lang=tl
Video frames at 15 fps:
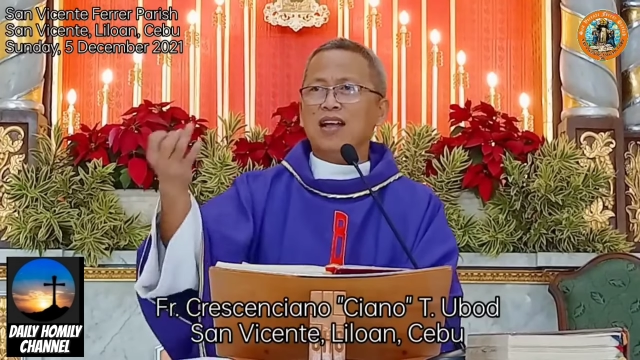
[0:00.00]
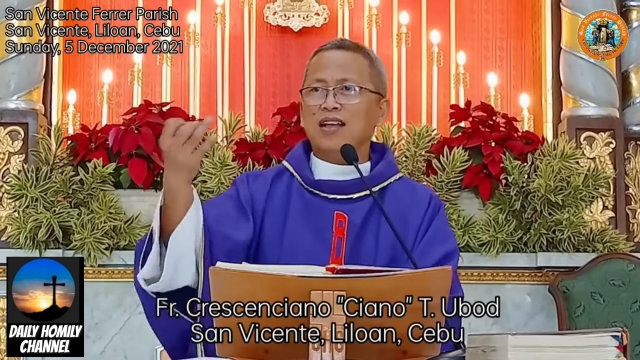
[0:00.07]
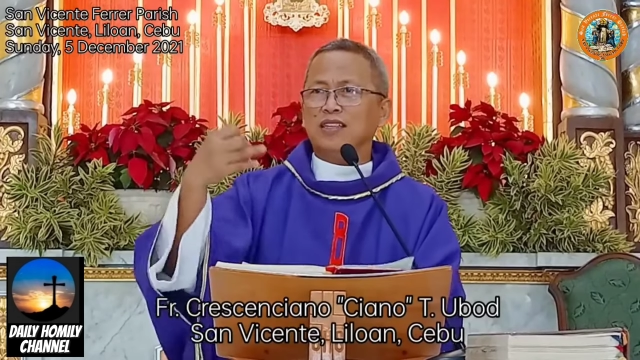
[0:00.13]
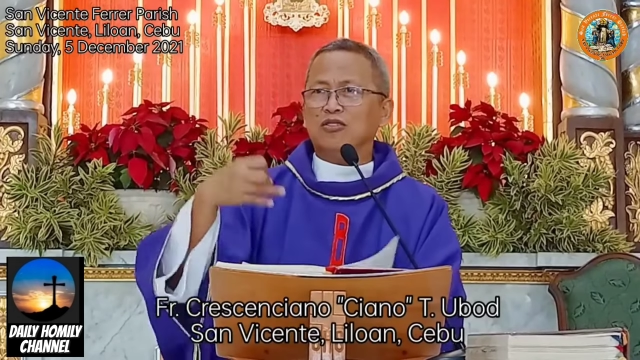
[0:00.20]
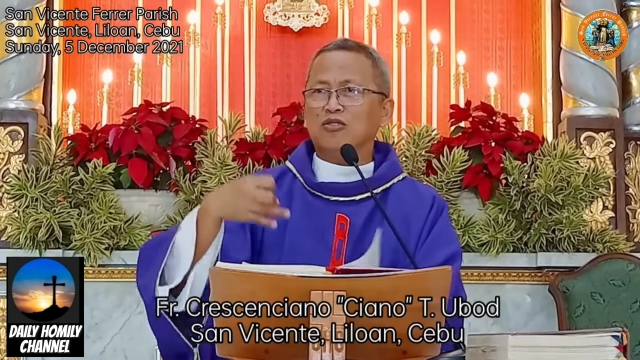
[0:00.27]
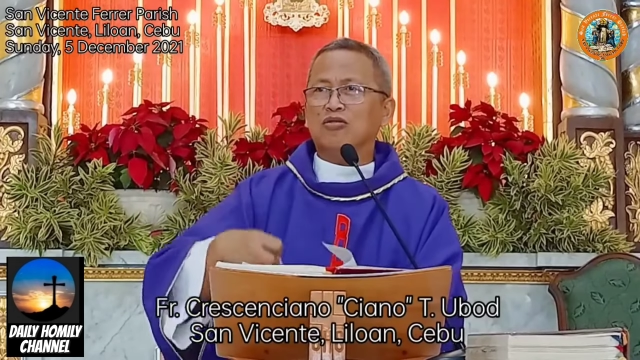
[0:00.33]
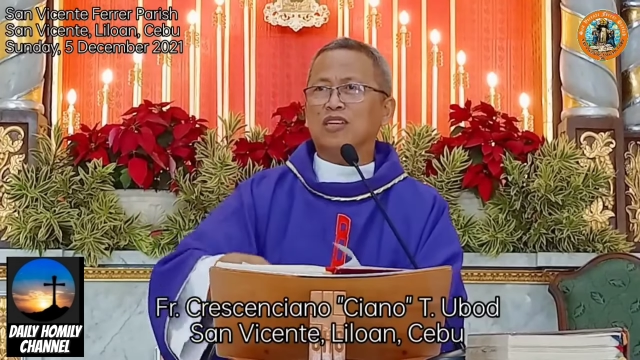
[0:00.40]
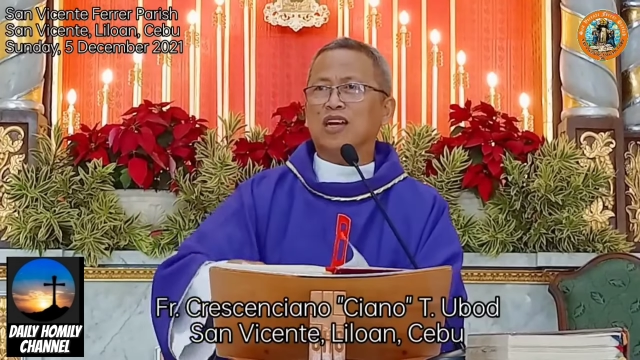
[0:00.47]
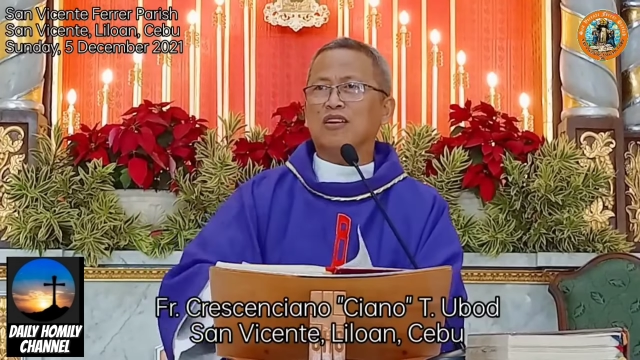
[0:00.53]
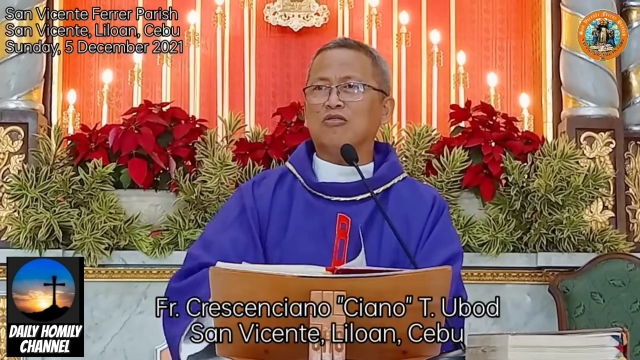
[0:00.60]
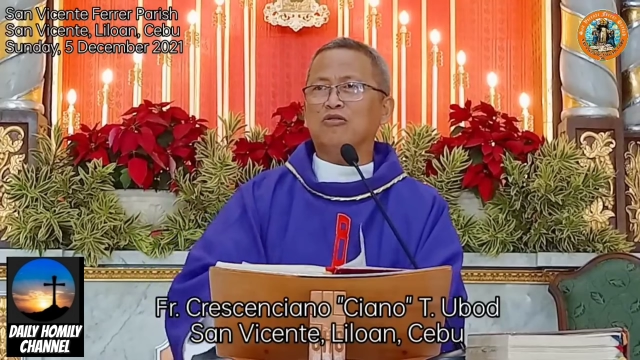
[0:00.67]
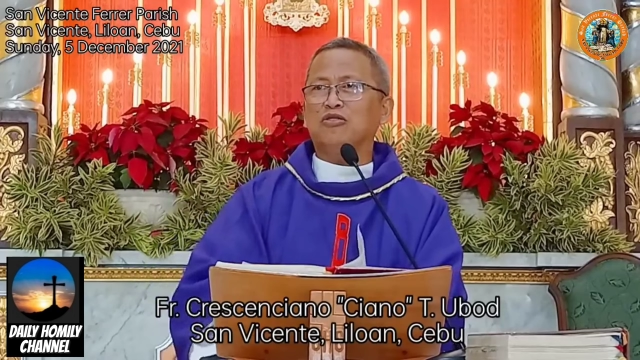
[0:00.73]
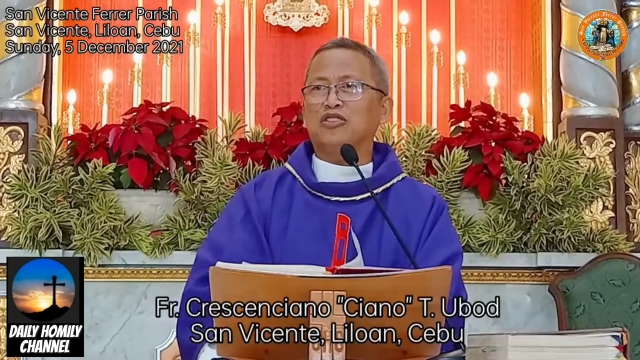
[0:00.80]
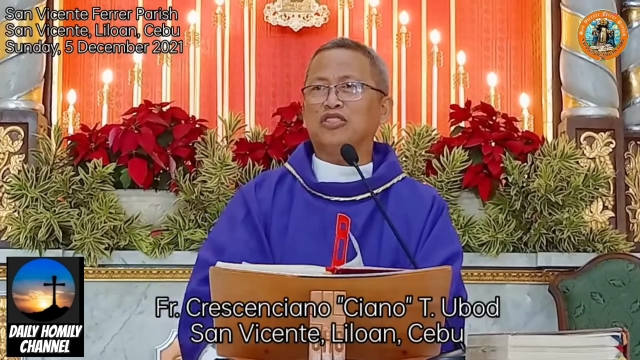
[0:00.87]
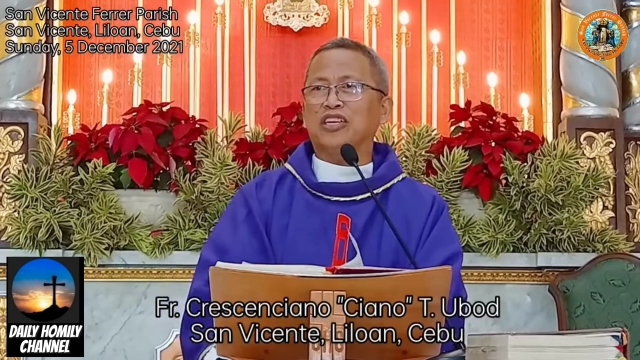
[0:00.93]
hangtod
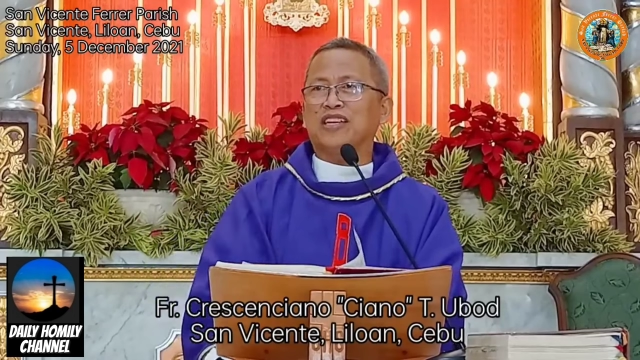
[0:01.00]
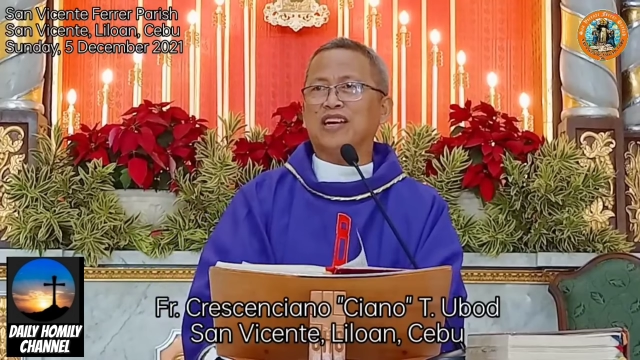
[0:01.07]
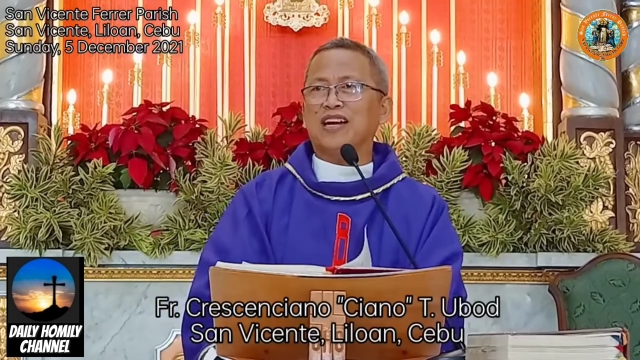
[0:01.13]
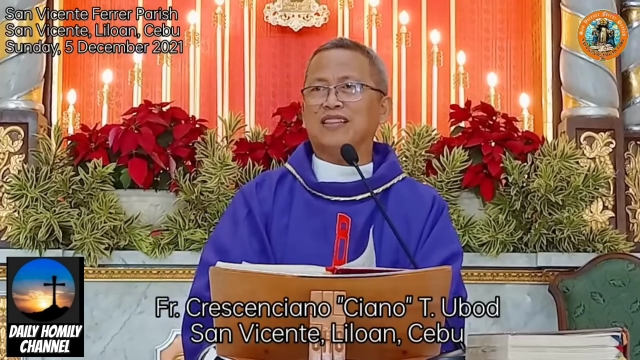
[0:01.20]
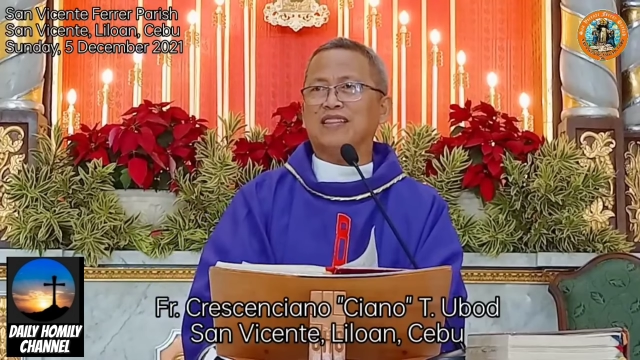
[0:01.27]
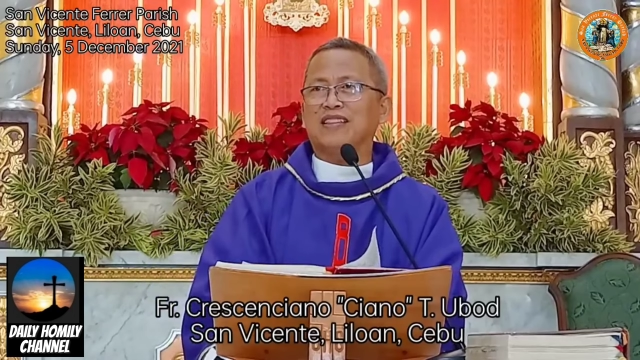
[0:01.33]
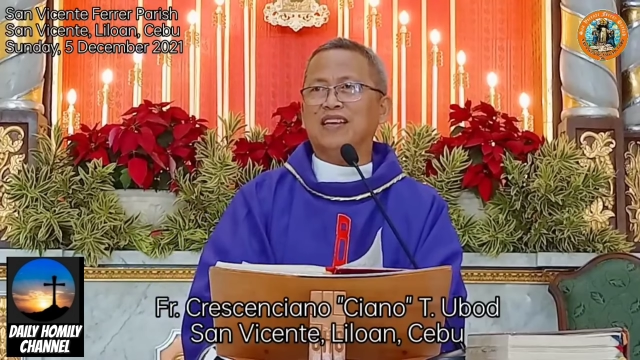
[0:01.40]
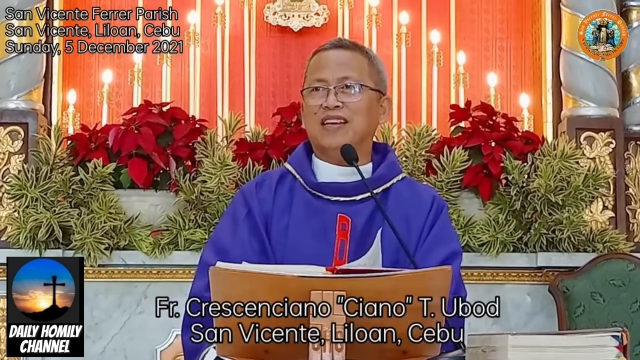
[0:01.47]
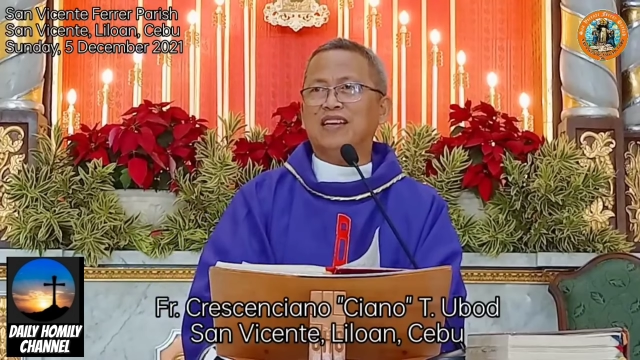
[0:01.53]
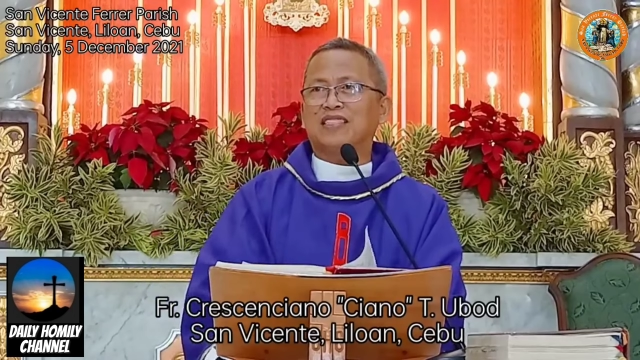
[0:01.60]
karon sikat